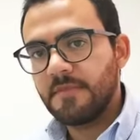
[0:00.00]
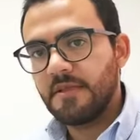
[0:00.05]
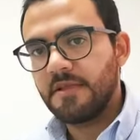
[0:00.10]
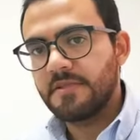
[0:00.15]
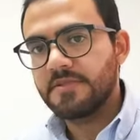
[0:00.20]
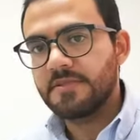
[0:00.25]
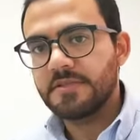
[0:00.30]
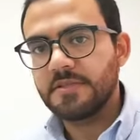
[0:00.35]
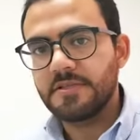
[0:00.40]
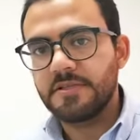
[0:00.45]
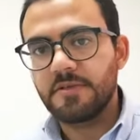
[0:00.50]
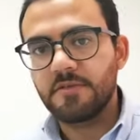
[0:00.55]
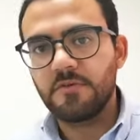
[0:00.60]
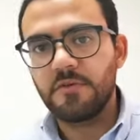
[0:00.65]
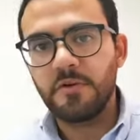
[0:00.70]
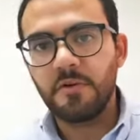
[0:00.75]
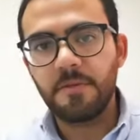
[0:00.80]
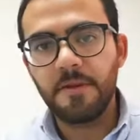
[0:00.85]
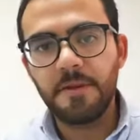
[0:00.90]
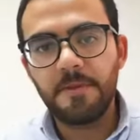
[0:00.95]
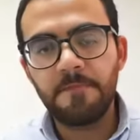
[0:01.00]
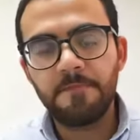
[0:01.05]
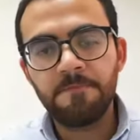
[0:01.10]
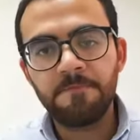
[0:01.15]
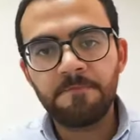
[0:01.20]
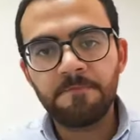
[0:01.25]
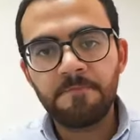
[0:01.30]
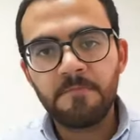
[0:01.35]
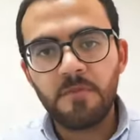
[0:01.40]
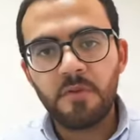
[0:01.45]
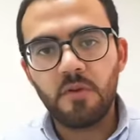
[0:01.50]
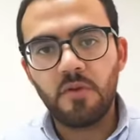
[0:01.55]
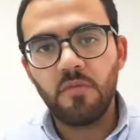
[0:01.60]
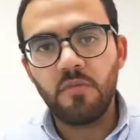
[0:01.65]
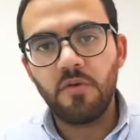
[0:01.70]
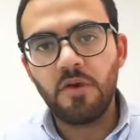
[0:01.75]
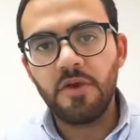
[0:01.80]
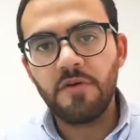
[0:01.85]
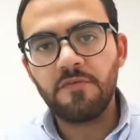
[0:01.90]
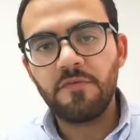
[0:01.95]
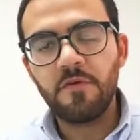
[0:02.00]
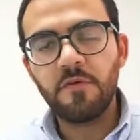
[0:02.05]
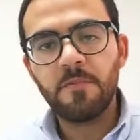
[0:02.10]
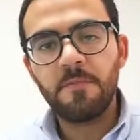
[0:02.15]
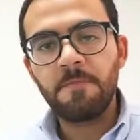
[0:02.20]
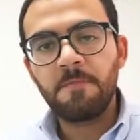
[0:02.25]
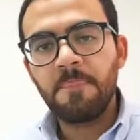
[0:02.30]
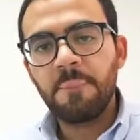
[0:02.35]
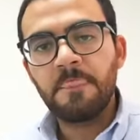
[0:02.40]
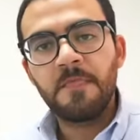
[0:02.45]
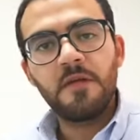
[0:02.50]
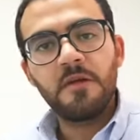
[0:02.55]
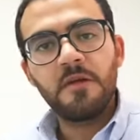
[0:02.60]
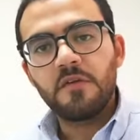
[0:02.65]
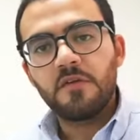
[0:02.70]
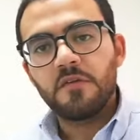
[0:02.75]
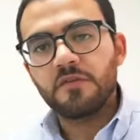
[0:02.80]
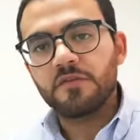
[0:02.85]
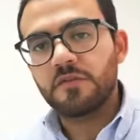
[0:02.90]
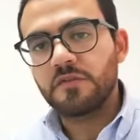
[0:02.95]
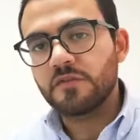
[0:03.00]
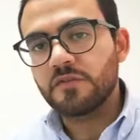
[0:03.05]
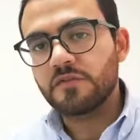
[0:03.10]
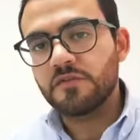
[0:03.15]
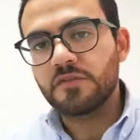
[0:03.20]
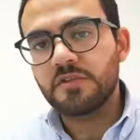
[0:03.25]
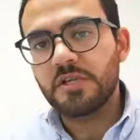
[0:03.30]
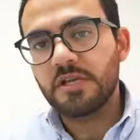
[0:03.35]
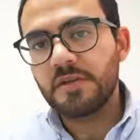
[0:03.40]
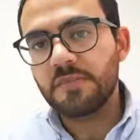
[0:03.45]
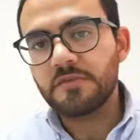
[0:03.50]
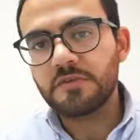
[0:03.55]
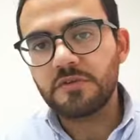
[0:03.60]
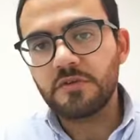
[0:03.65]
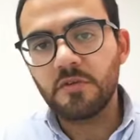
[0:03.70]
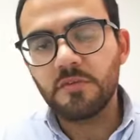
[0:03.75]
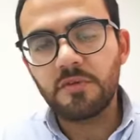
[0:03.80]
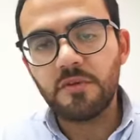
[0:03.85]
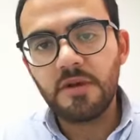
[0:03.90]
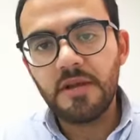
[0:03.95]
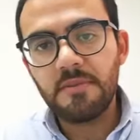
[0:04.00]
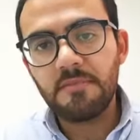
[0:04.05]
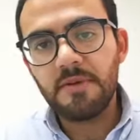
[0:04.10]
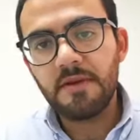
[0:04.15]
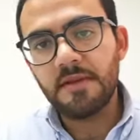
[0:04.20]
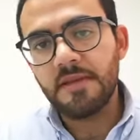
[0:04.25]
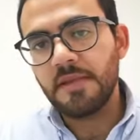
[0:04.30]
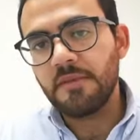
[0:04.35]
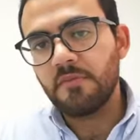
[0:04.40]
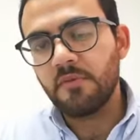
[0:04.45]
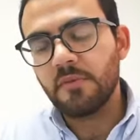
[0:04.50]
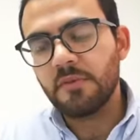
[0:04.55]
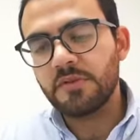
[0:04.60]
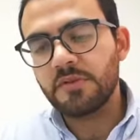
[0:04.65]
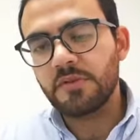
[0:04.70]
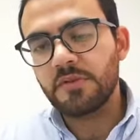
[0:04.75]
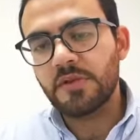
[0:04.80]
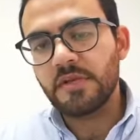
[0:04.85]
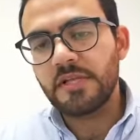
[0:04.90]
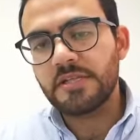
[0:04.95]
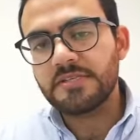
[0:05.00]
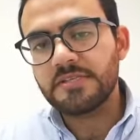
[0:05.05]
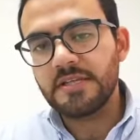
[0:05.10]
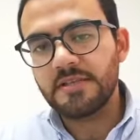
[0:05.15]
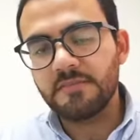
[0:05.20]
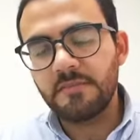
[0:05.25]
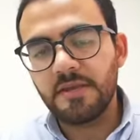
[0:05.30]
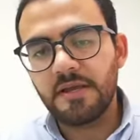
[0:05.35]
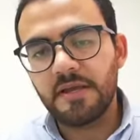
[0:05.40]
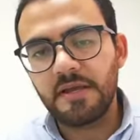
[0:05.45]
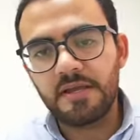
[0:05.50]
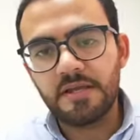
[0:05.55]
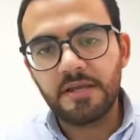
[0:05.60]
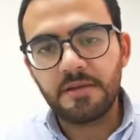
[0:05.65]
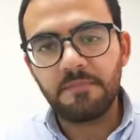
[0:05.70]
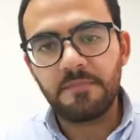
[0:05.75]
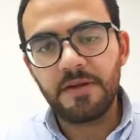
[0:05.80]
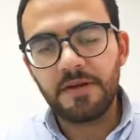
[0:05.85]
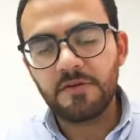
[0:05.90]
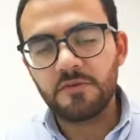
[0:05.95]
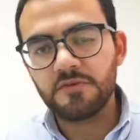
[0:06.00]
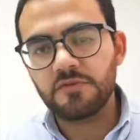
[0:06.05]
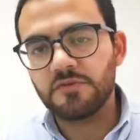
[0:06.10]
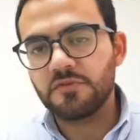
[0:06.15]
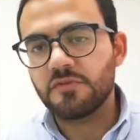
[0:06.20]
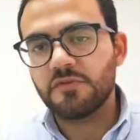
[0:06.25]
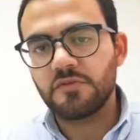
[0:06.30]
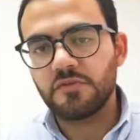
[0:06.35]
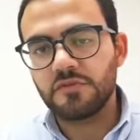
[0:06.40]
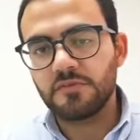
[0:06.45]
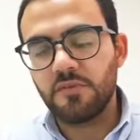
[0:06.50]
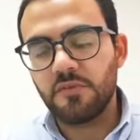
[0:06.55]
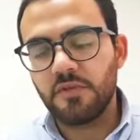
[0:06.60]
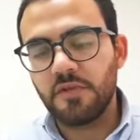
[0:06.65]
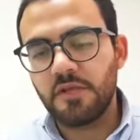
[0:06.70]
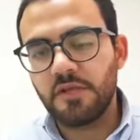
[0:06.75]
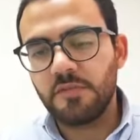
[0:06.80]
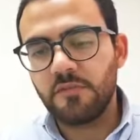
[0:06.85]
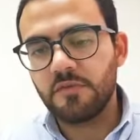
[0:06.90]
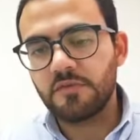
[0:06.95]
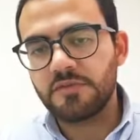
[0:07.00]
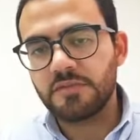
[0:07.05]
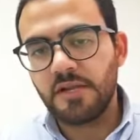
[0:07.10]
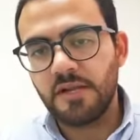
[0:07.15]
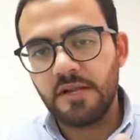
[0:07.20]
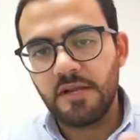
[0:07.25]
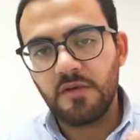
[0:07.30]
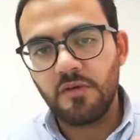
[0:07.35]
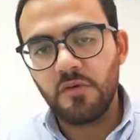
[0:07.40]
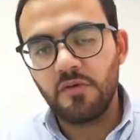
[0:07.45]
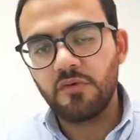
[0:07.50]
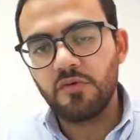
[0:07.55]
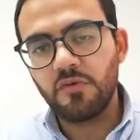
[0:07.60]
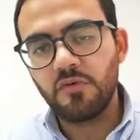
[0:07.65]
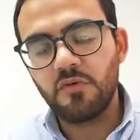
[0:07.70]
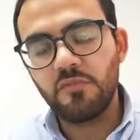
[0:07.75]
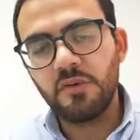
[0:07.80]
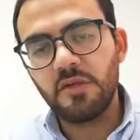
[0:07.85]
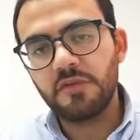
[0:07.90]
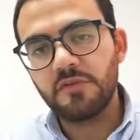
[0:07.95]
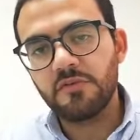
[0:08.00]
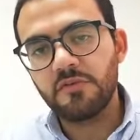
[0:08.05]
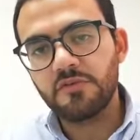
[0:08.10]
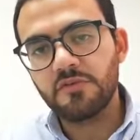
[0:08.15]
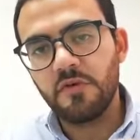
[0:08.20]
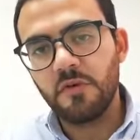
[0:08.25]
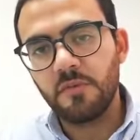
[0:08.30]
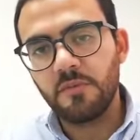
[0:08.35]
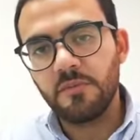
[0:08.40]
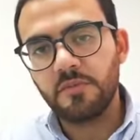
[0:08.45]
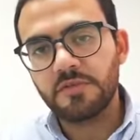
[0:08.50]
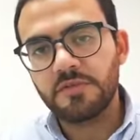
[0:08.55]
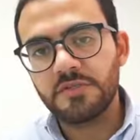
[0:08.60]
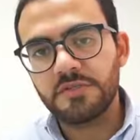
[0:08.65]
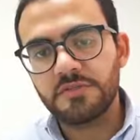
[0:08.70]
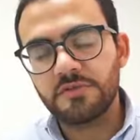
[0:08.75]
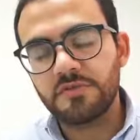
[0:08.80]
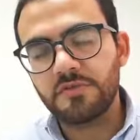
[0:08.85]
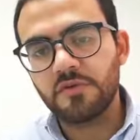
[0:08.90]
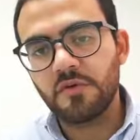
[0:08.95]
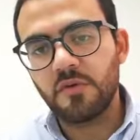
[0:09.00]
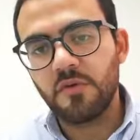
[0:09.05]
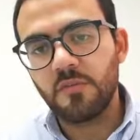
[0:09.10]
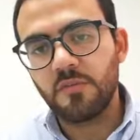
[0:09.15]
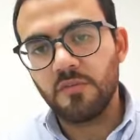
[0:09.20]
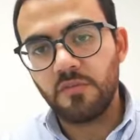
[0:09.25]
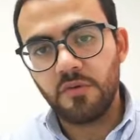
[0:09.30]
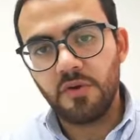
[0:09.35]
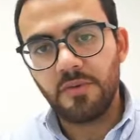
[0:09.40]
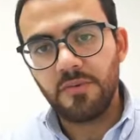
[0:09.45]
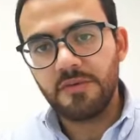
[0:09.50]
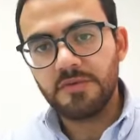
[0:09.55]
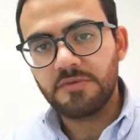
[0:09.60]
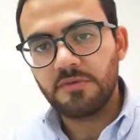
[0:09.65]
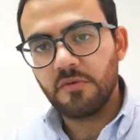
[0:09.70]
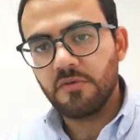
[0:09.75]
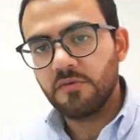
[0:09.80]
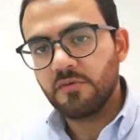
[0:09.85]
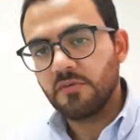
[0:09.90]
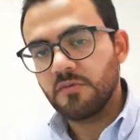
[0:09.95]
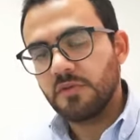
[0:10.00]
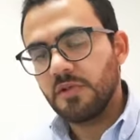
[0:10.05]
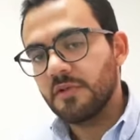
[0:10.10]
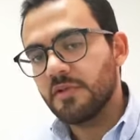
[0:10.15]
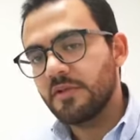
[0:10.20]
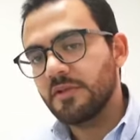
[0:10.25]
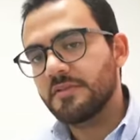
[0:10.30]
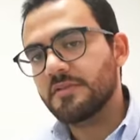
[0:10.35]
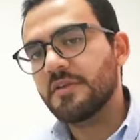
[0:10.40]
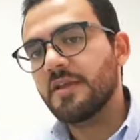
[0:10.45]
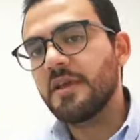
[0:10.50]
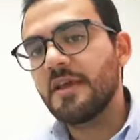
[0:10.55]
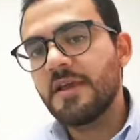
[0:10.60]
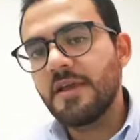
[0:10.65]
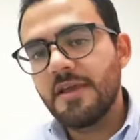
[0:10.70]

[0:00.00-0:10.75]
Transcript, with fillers: en 69B como EFO, nosotros no tengamos ningún problema en el momento de que el SAT venga a increparnos, nosotros poder demostrarle con documentos, con procesos, con pruebas contundentes,